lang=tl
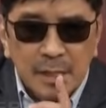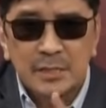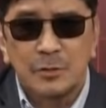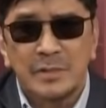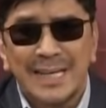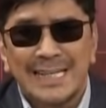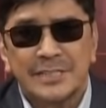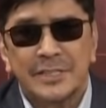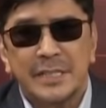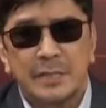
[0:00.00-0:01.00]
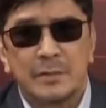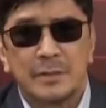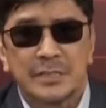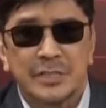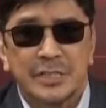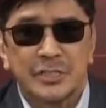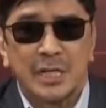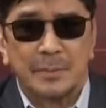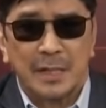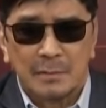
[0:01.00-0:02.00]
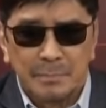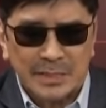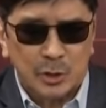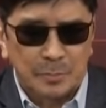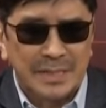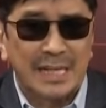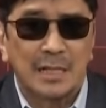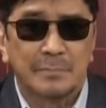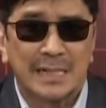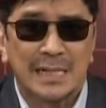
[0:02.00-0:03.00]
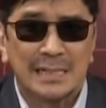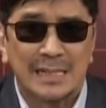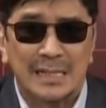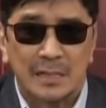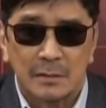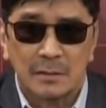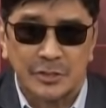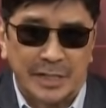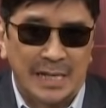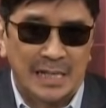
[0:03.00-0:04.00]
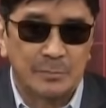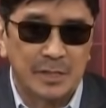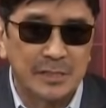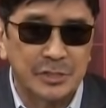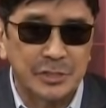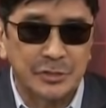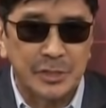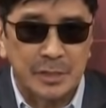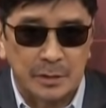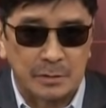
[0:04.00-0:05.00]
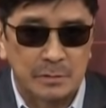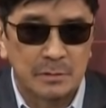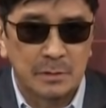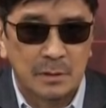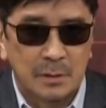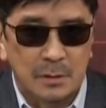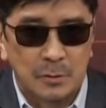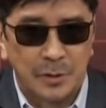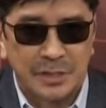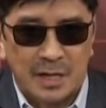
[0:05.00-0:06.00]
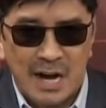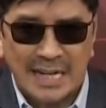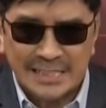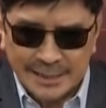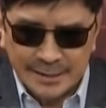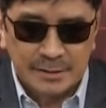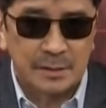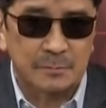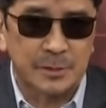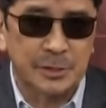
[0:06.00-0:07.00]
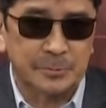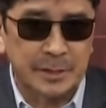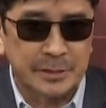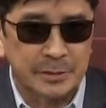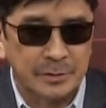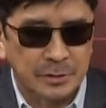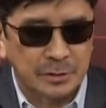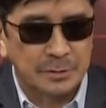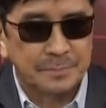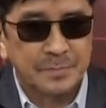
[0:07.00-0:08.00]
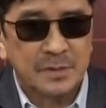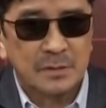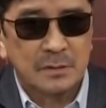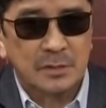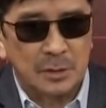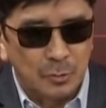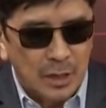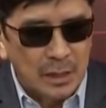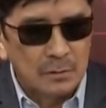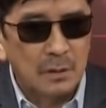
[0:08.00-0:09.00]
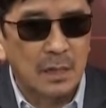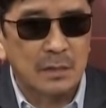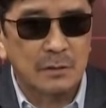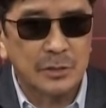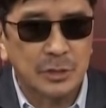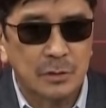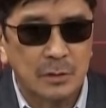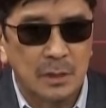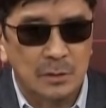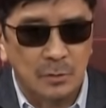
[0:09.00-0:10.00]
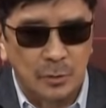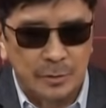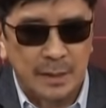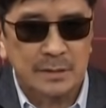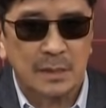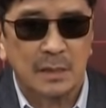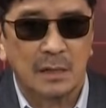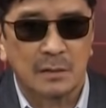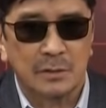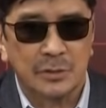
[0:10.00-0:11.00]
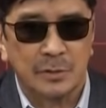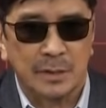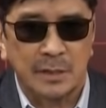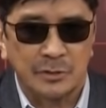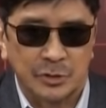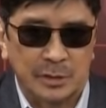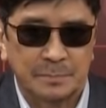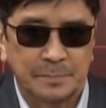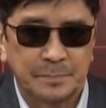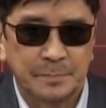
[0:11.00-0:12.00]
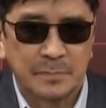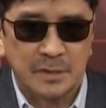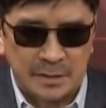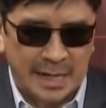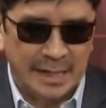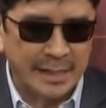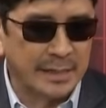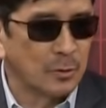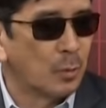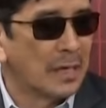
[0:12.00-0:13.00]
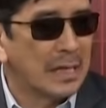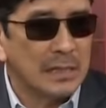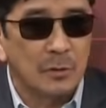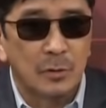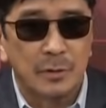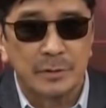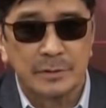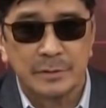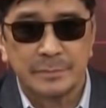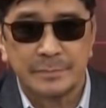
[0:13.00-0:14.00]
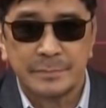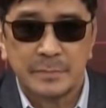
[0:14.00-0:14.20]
ito hong ECQ na sinasabi, ang Metro Manila ay mananatili ho sa ilalim ho ng GCQ with heightened restrictions simula ho Agosto 1 hanggang Agosto 15. Dahil wala raw hong